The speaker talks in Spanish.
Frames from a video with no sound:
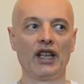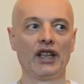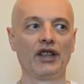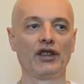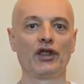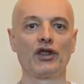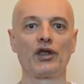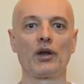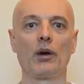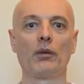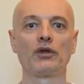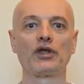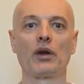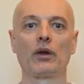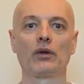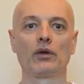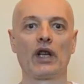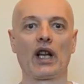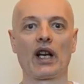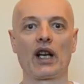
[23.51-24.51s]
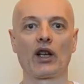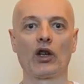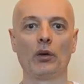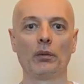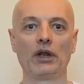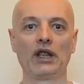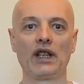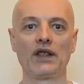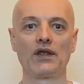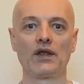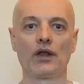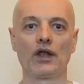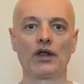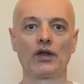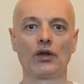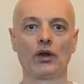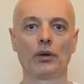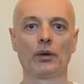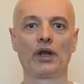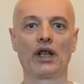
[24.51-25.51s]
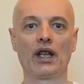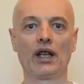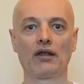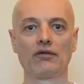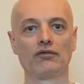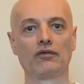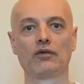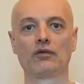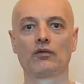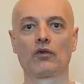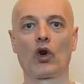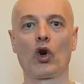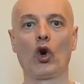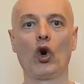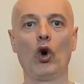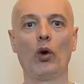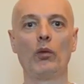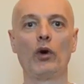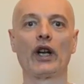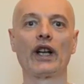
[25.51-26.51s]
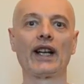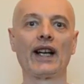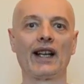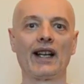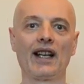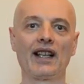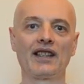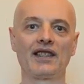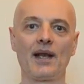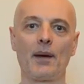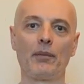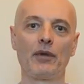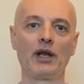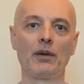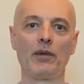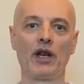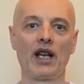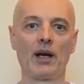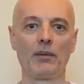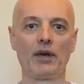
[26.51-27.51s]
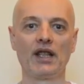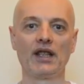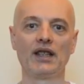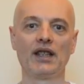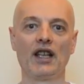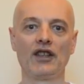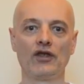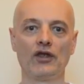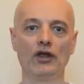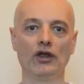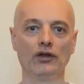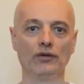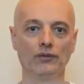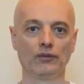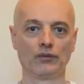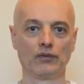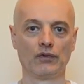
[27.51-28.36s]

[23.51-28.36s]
Entonces vamos a ver unas recomendaciones sobre cómo encarar esa primera meditación.